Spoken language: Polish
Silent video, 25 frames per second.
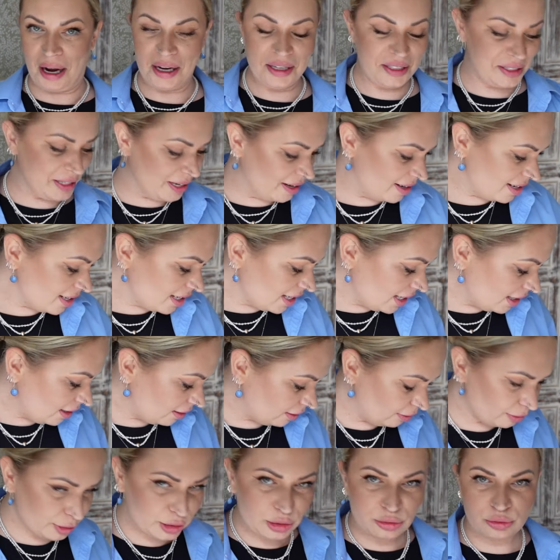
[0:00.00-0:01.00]
fajnie,
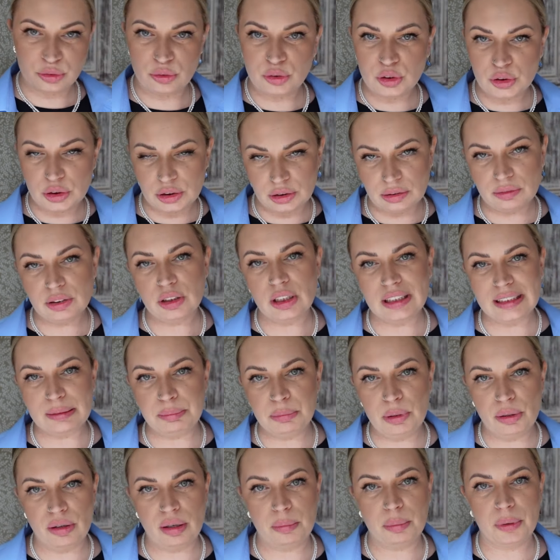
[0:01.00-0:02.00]
Czy to jest
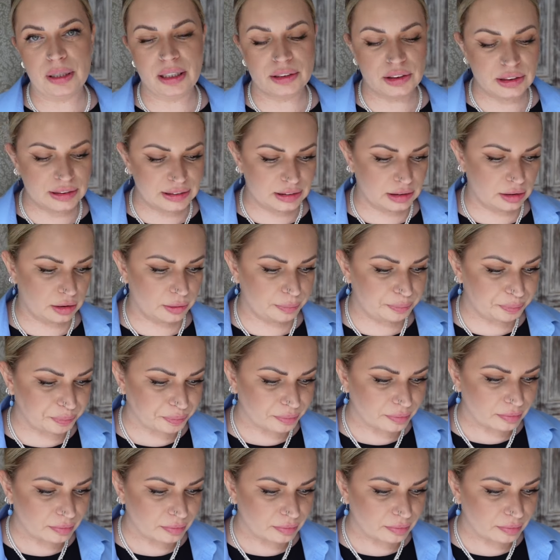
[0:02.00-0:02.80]
miłe, bo ja często